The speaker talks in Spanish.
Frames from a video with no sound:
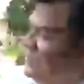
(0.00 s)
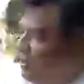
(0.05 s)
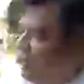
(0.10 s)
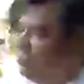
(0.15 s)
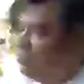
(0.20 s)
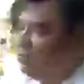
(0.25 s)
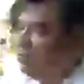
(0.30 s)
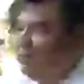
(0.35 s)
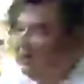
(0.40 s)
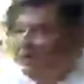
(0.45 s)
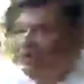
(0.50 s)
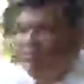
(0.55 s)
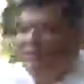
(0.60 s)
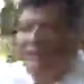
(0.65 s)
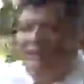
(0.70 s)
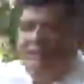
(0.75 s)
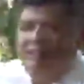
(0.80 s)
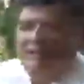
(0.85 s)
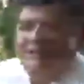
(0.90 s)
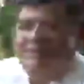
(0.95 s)
Eh, son varios
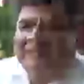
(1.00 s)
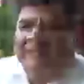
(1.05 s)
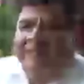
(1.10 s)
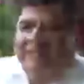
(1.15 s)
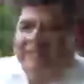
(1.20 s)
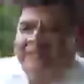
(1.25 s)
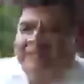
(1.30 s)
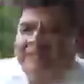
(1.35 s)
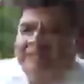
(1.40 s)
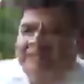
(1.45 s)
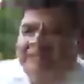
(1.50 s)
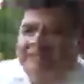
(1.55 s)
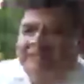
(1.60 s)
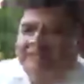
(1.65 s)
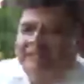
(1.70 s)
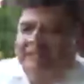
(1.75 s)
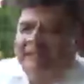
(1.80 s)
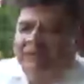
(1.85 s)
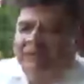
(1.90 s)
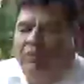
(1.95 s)
temas que se están